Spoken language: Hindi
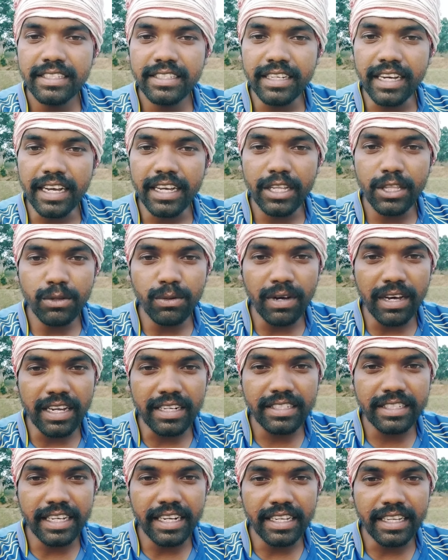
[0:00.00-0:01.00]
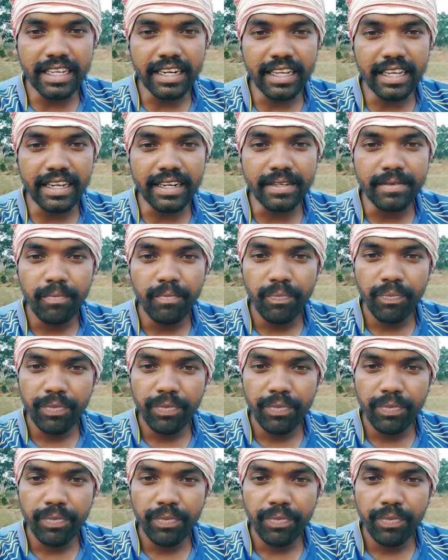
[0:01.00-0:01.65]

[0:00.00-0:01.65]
चाहे तो आर चल करार